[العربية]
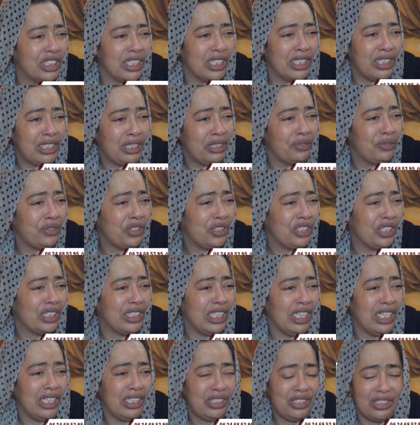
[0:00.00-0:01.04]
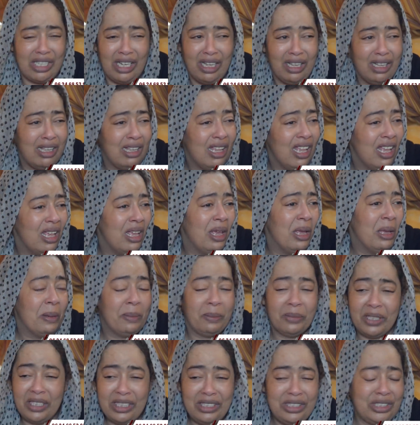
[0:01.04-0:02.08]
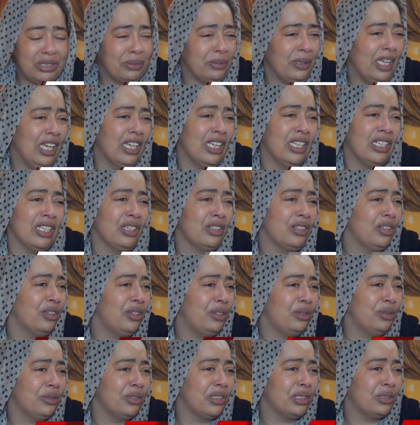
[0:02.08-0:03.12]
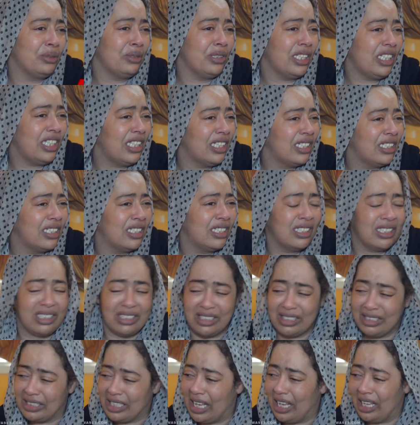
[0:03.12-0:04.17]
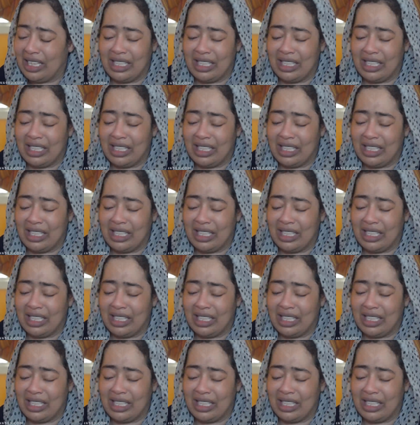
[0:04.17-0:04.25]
كنت كنتقهر صافي تمشى داك الشيء هو هادشي اللي عطى الله خويا دابا انا